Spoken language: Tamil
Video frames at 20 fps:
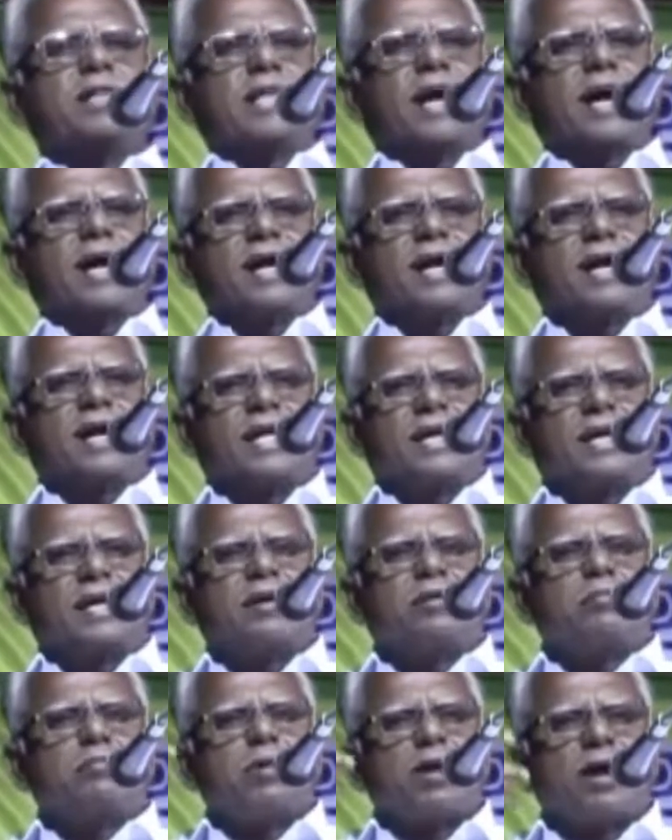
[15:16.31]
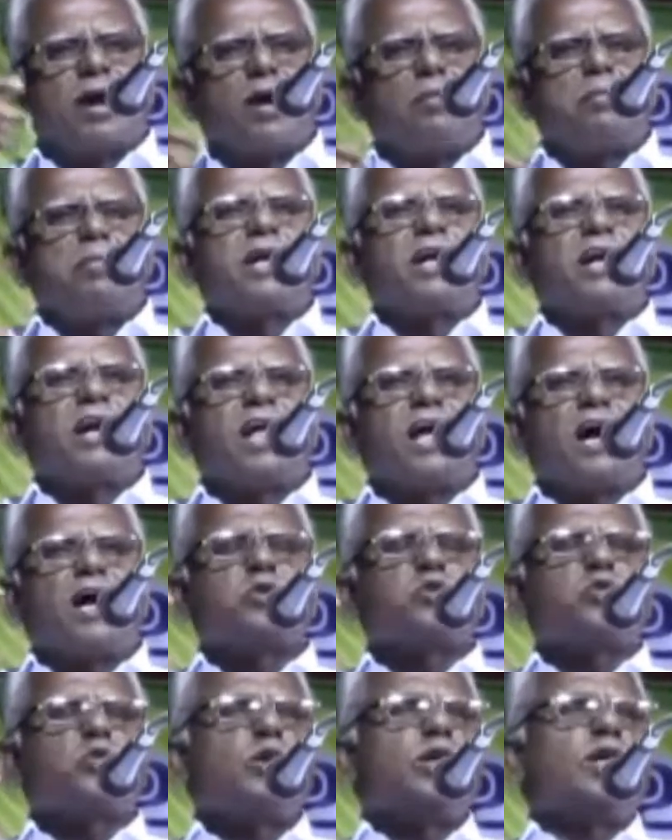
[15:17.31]
தங்களை
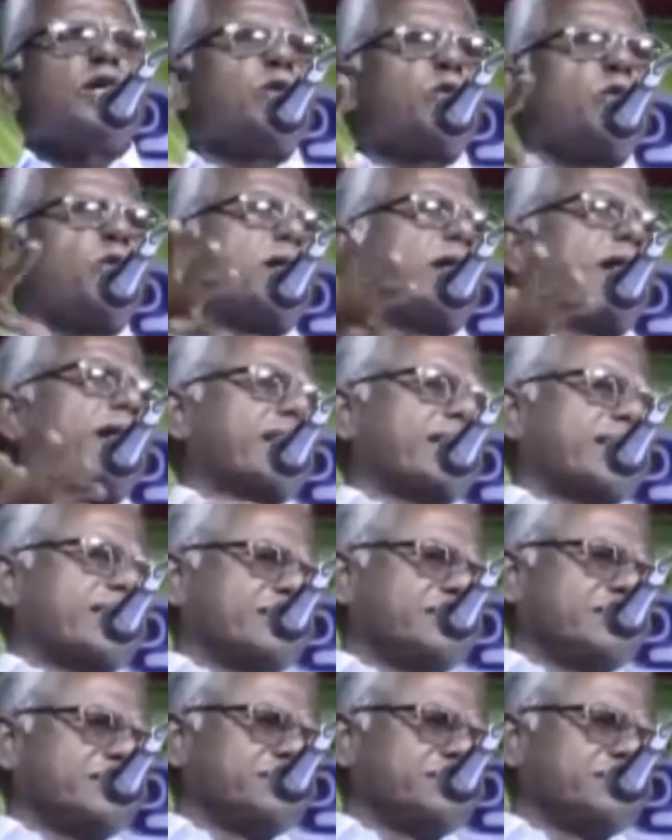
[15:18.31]
பிராமணர்களாக சொல்லிக் கொண்டார்கள்